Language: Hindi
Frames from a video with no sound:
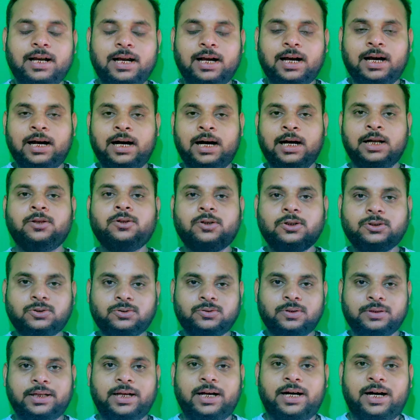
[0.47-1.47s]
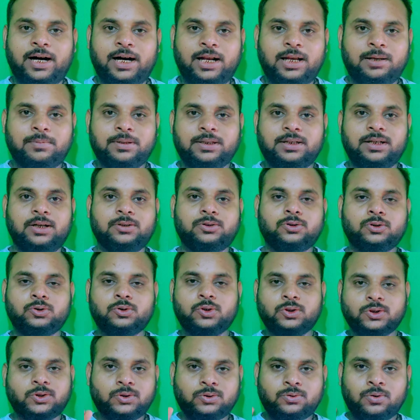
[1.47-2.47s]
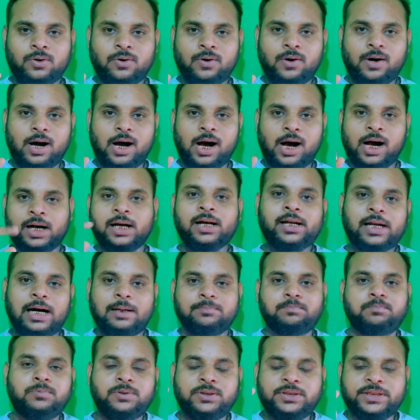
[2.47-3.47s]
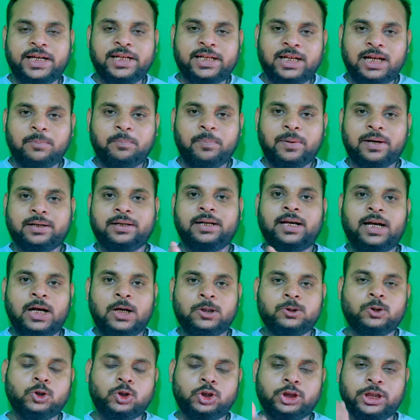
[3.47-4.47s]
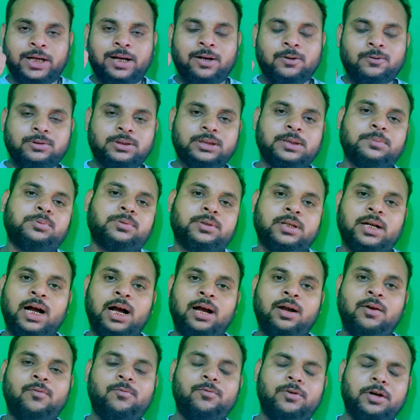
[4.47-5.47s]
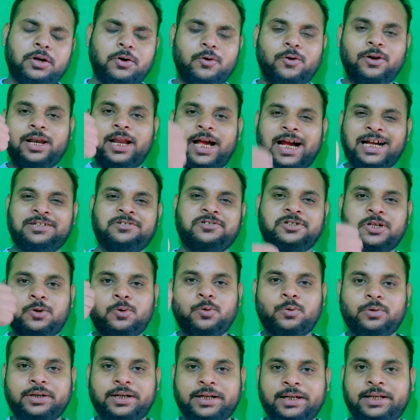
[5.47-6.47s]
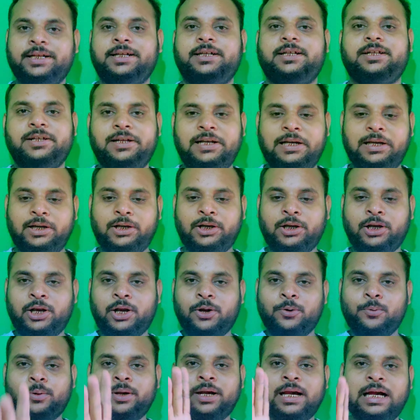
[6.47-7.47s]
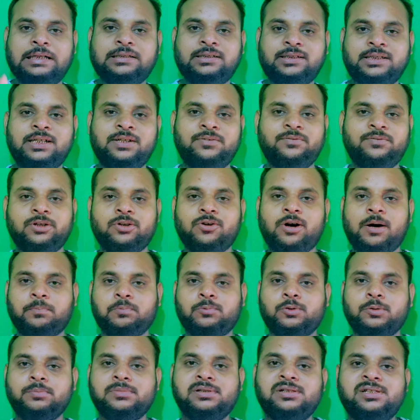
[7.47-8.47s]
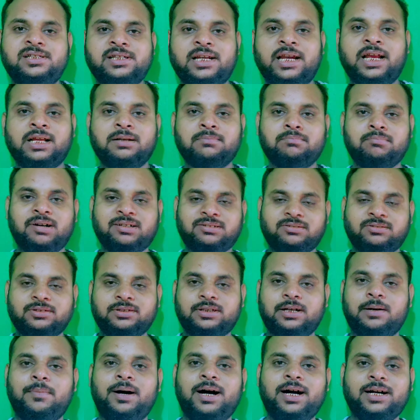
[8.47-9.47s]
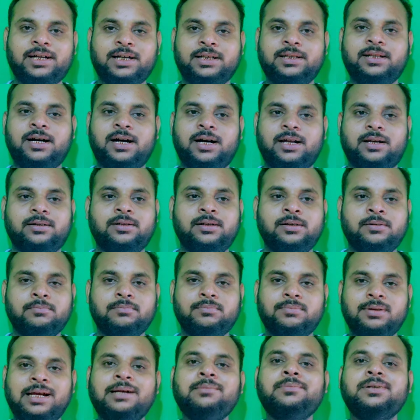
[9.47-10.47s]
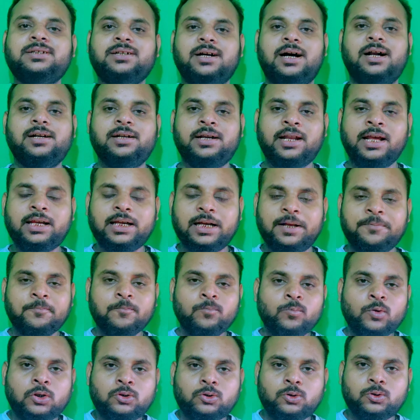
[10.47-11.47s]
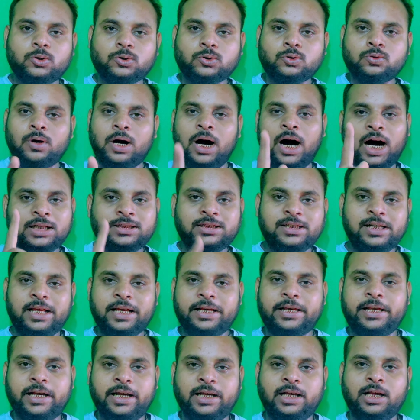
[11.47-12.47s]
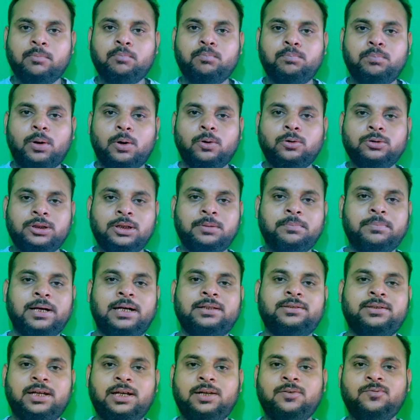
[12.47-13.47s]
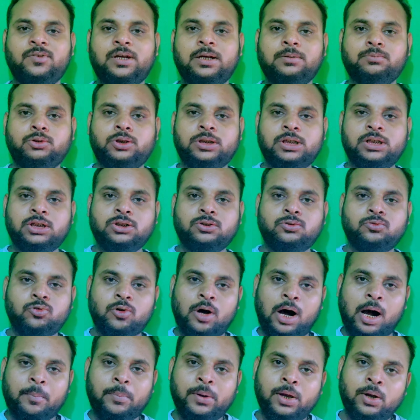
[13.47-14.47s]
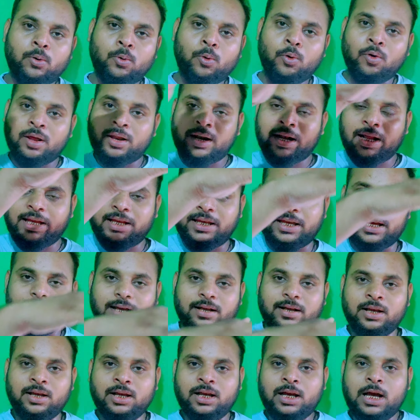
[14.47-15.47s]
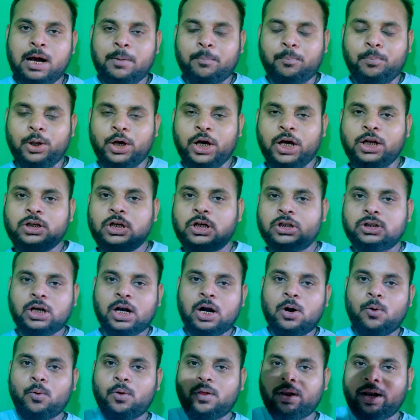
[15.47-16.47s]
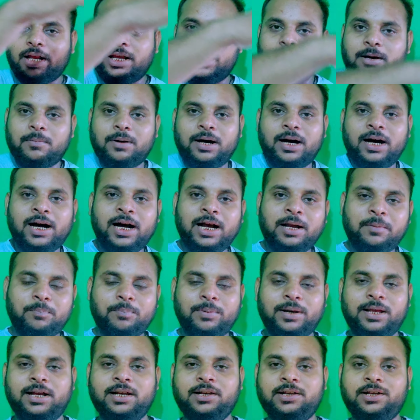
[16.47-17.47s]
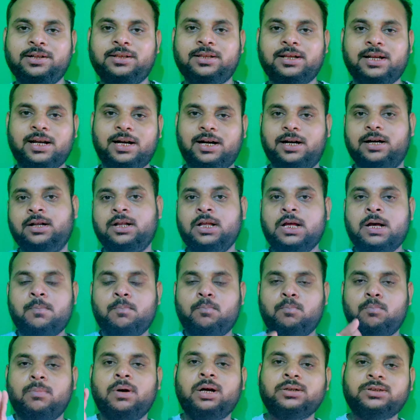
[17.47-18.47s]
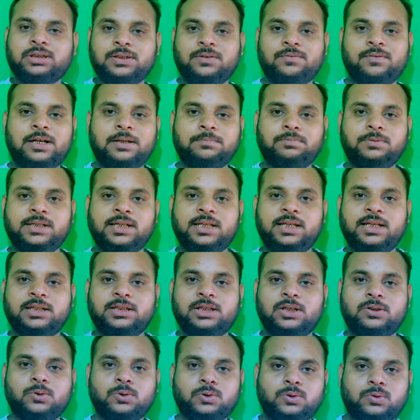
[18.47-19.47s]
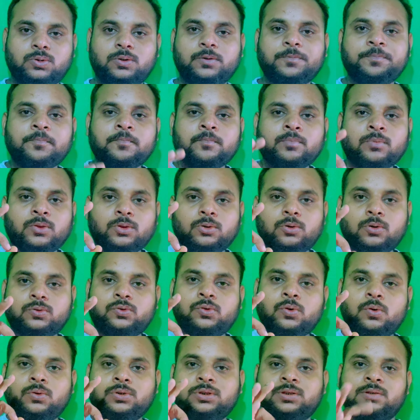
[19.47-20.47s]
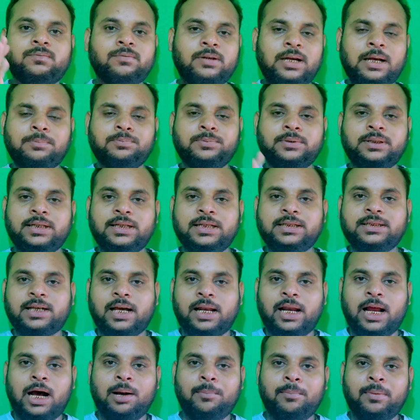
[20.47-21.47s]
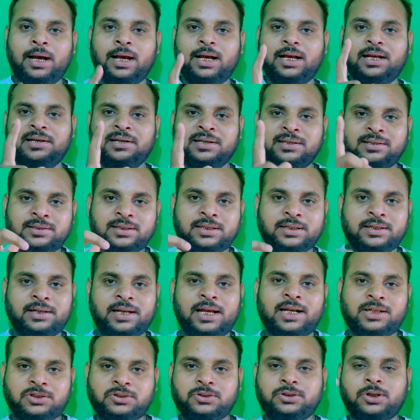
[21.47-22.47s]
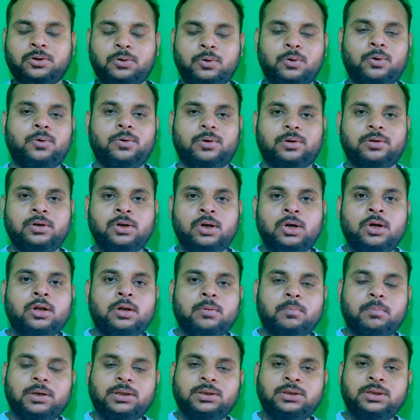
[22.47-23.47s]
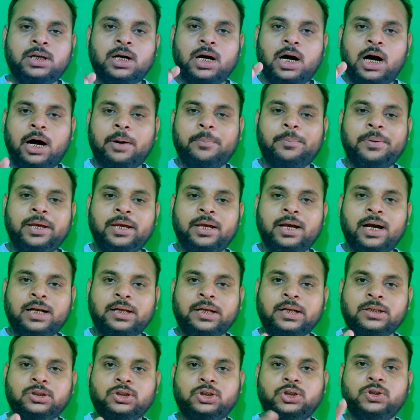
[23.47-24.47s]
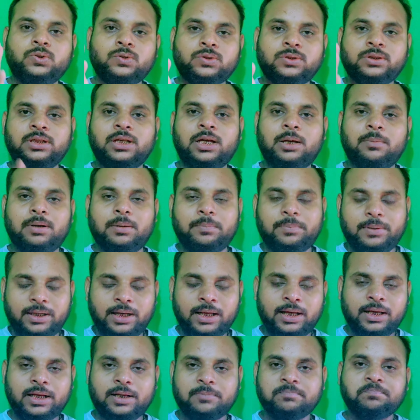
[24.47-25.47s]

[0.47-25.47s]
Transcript: हेलो दोस्तों क्या हाल है बढ़िया तो दोस्तों अगर आप चैनल पर नए हैं तो चैनल को सब्सक्राइब वीडियो को लाइक जरूर करें क्योंकि ऐसी ही वीडियो आपको मिलती रहेगी मस्त धमाकेदार बेमिसाल ठीक है तो दोस्तों आज लेके आए हैं बहुत ही बेहतरीन वेब सीरीज़ जो अभी उड़ रही है प्लेन की तरह उड़ रही है भाई प्लेन की तरह मस्त वेब सीरीज़ है दोस्तों दोस्तों उस वेब सीरीज़ का नाम है इस्क नेक्स्ट डोर भैया अभी आई है जियो सिनेमा पे ठीक है